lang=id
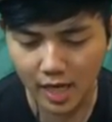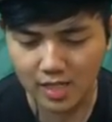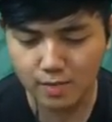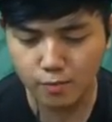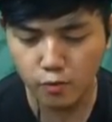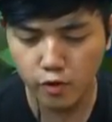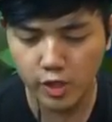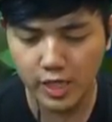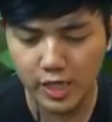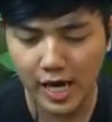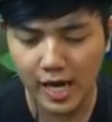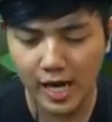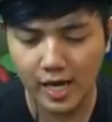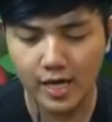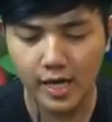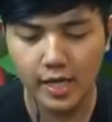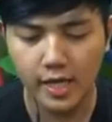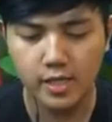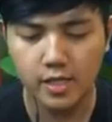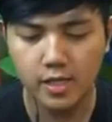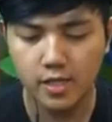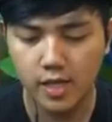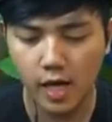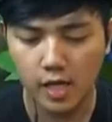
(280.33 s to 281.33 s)
semua hilang.
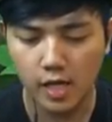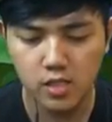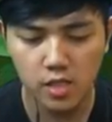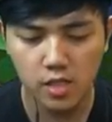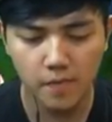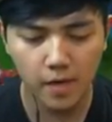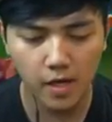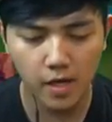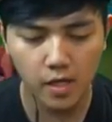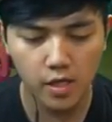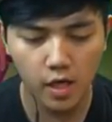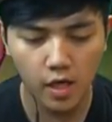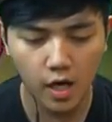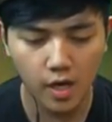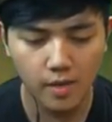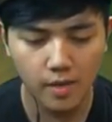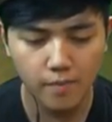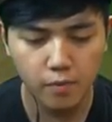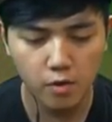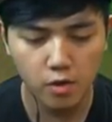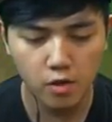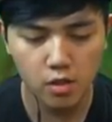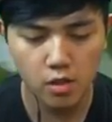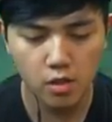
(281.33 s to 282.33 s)
dari pak. Ya ampun.